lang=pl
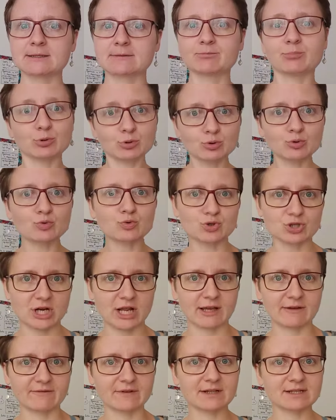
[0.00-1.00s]

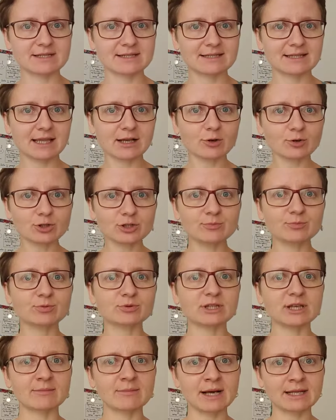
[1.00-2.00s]
podróże, więc tego
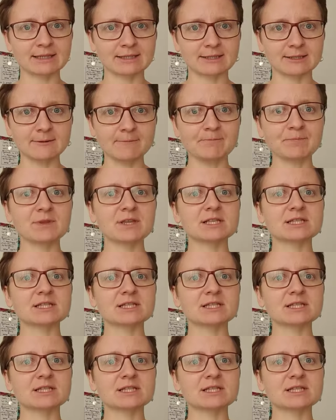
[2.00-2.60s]
typu tematy